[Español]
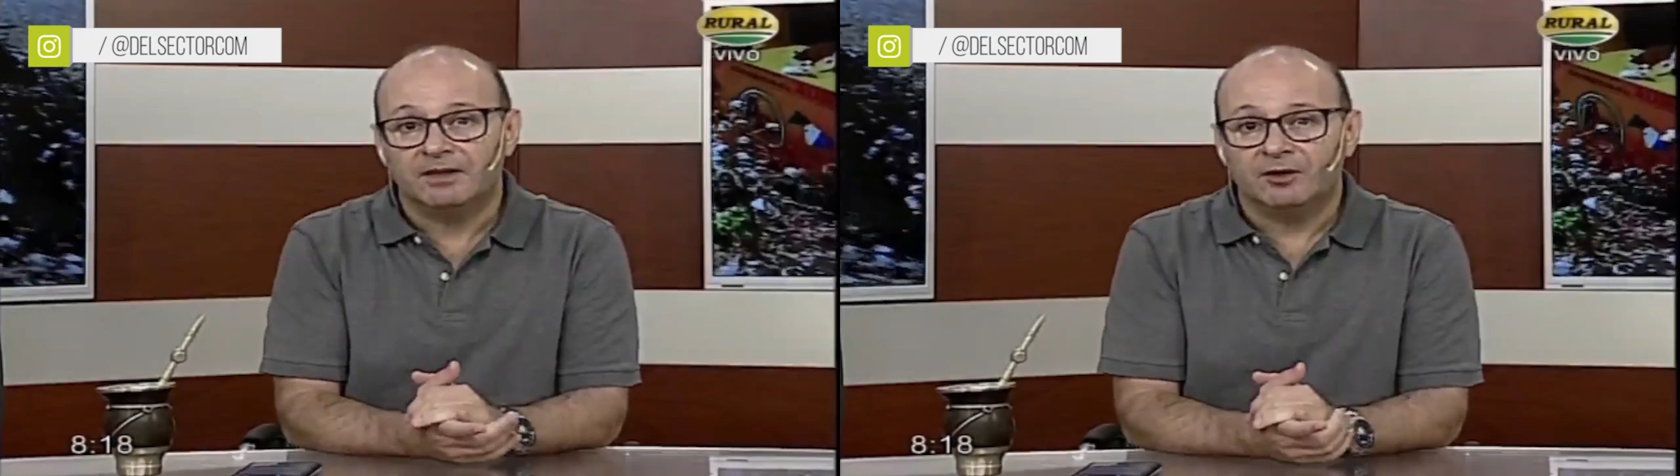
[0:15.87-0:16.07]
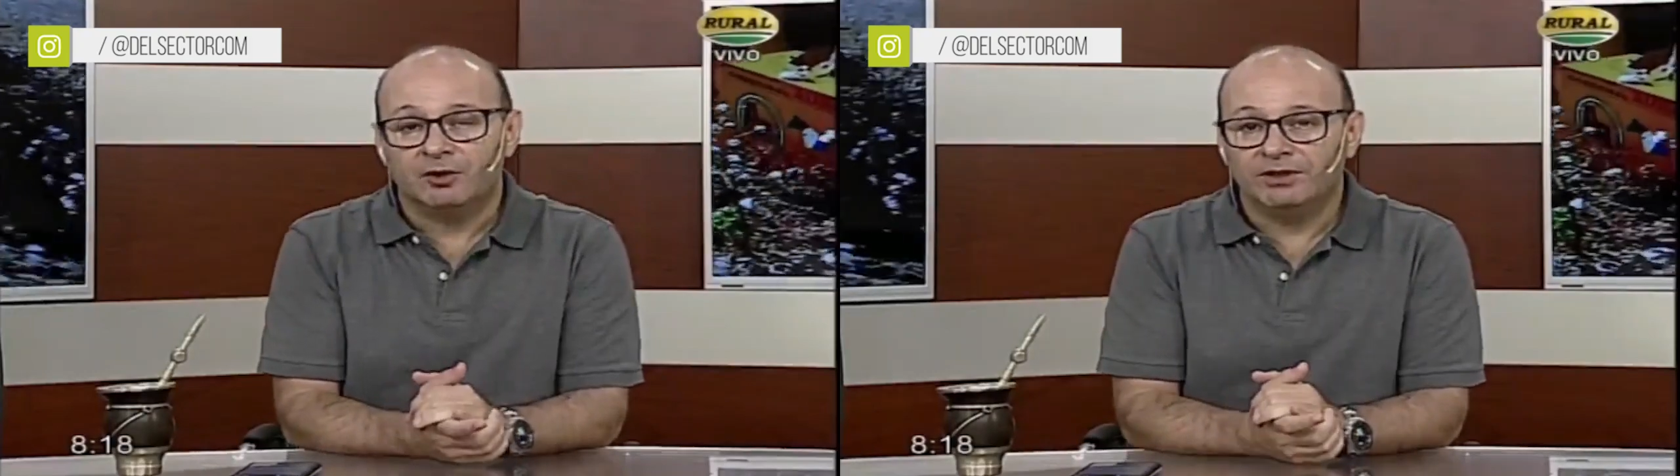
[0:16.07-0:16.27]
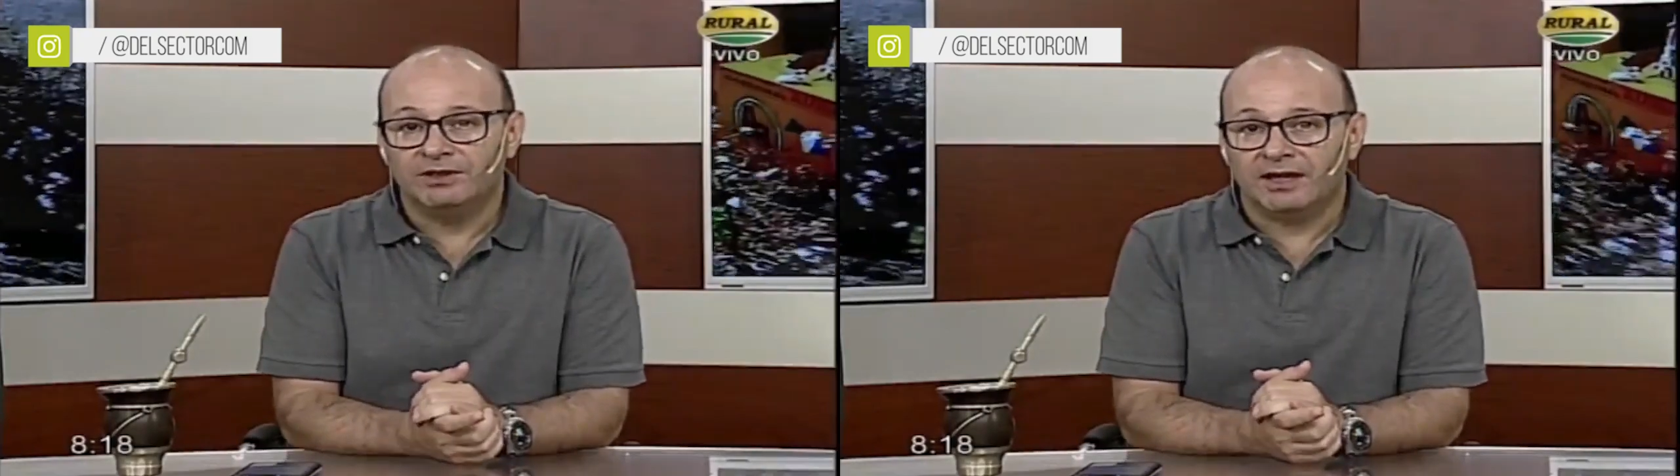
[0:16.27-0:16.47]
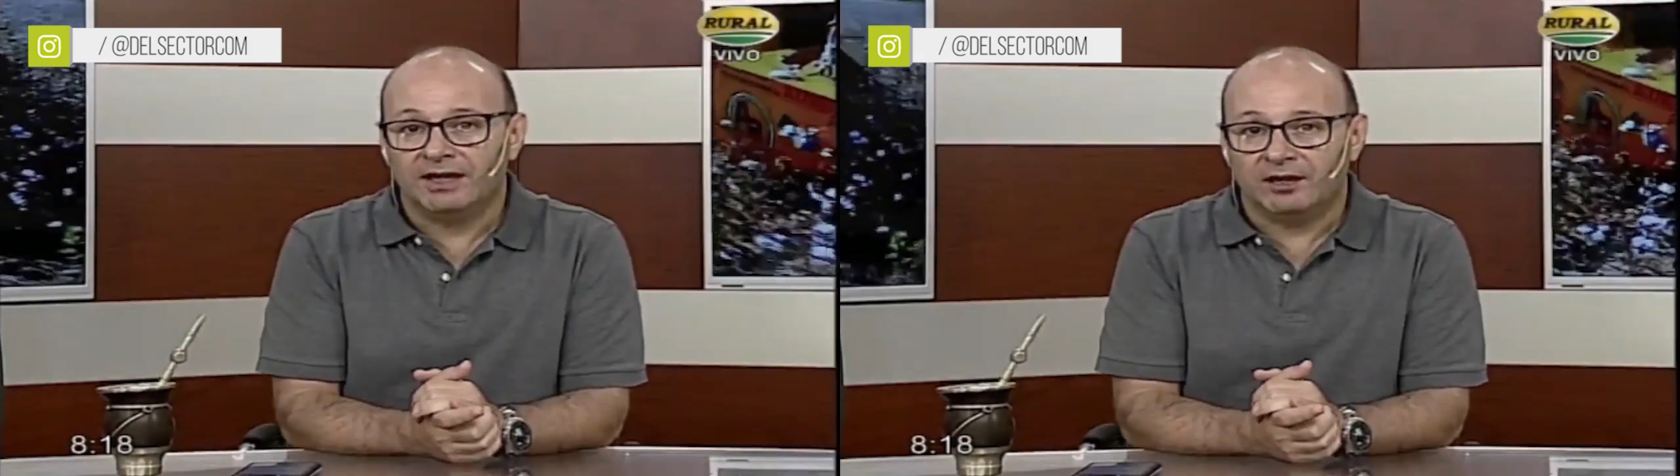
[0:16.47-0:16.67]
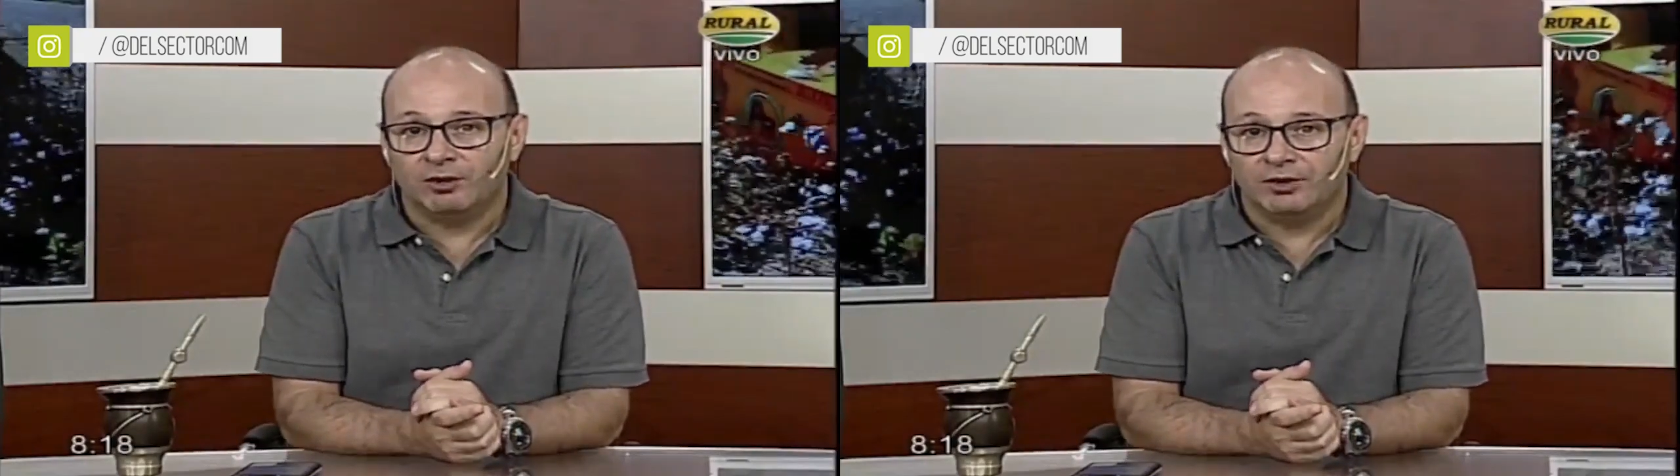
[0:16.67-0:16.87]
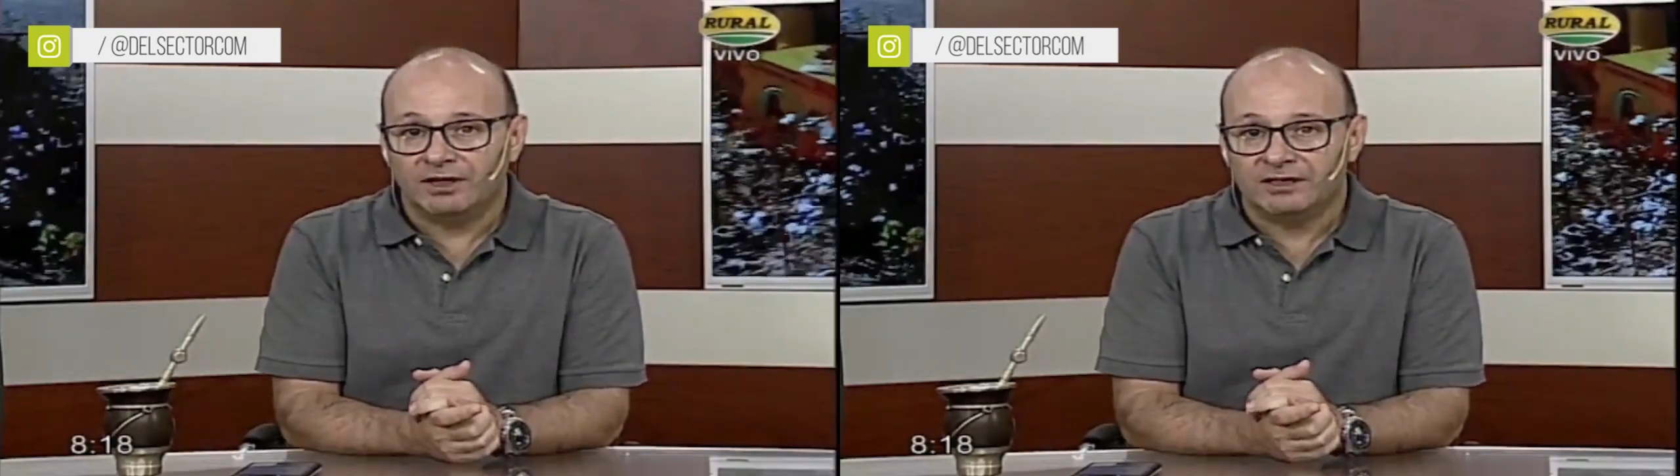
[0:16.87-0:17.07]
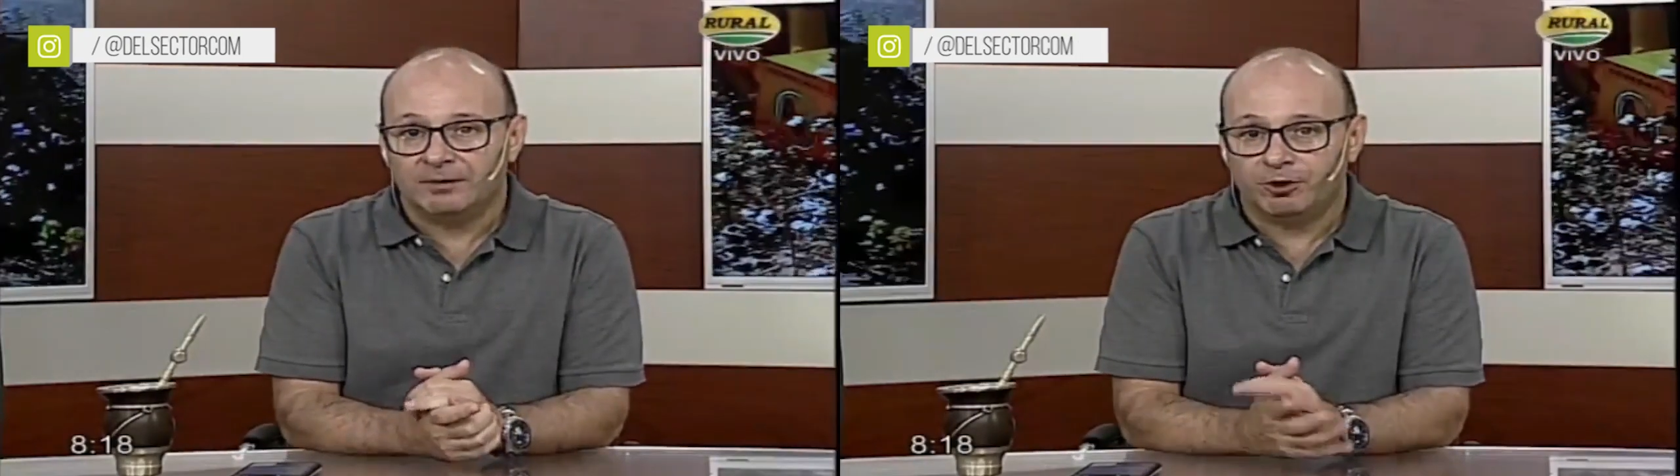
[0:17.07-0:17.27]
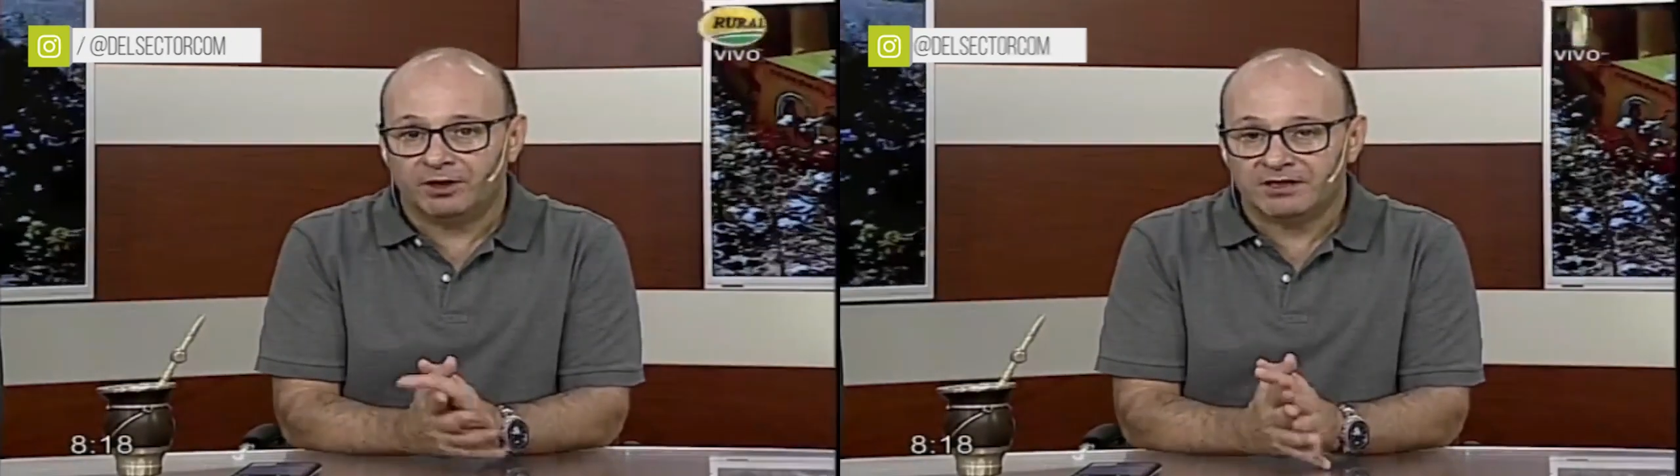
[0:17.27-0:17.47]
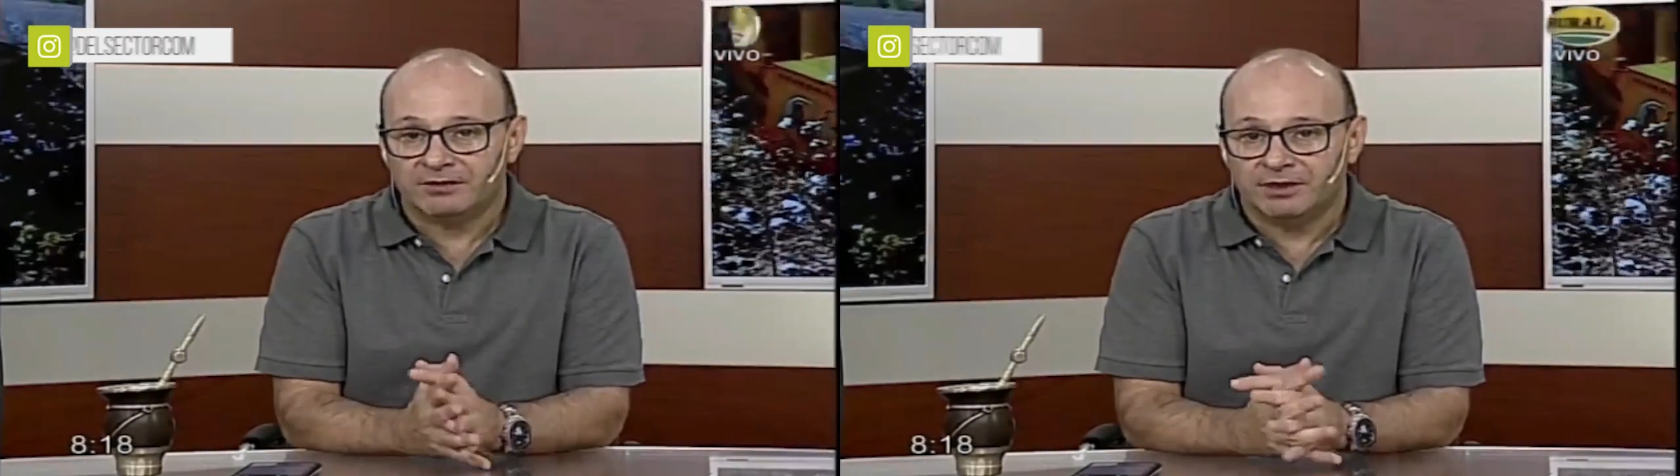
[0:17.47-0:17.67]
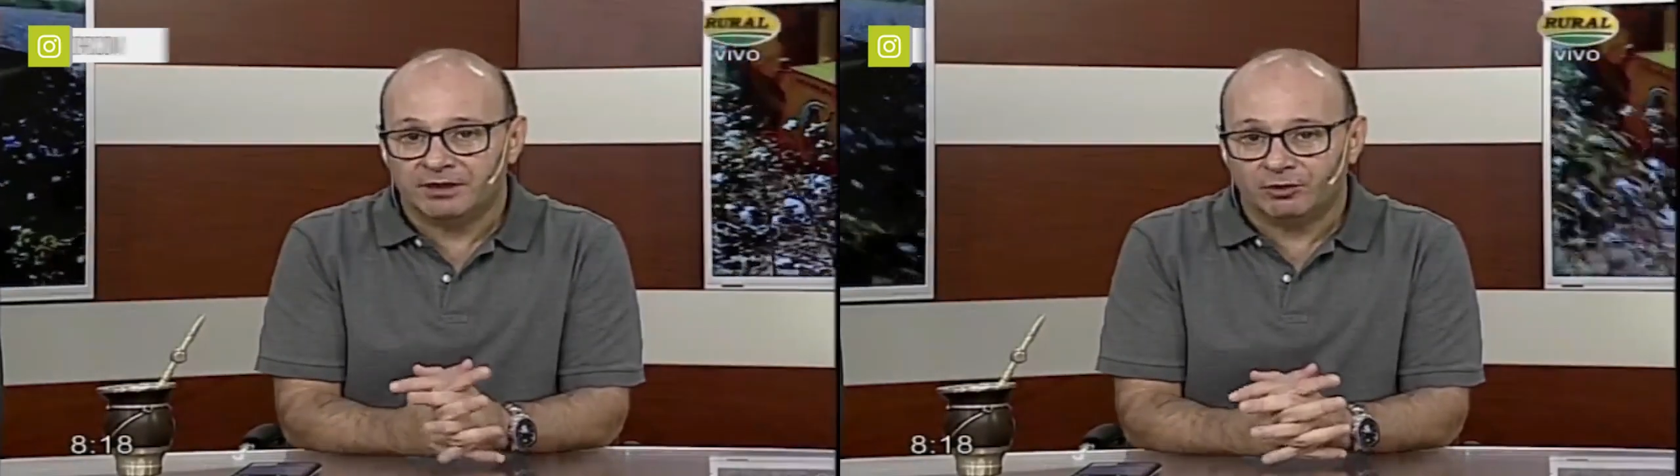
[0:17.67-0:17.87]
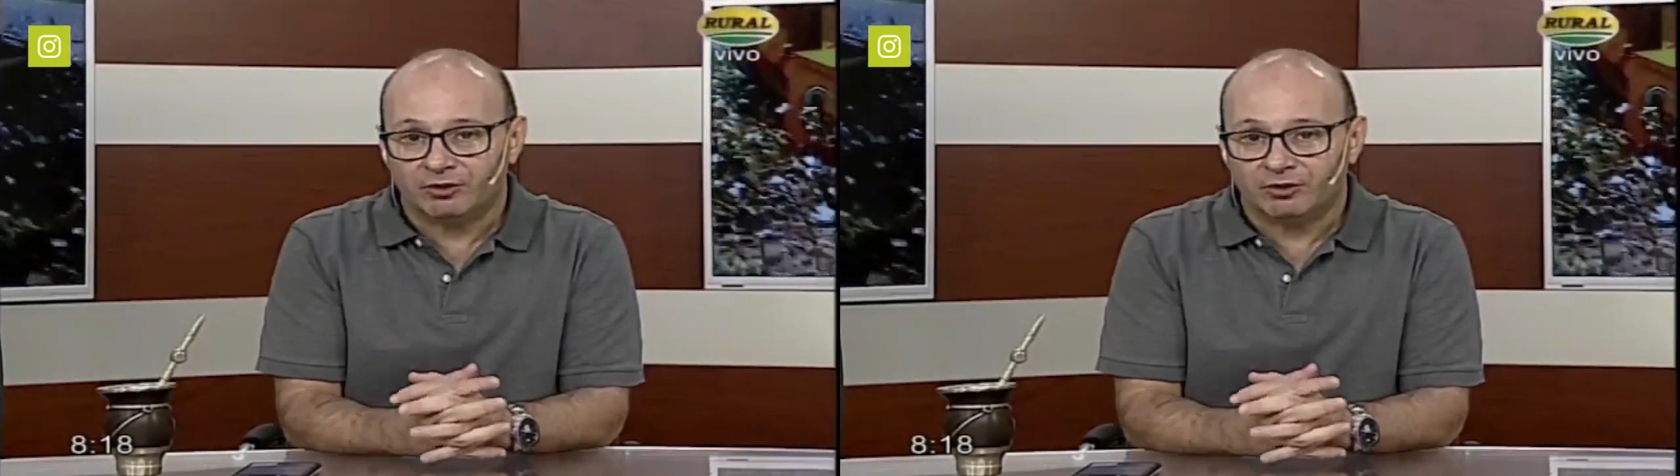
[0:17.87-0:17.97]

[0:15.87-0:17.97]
¿Cómo estás, Carlos? Gracias por recibirnos, ¿eh?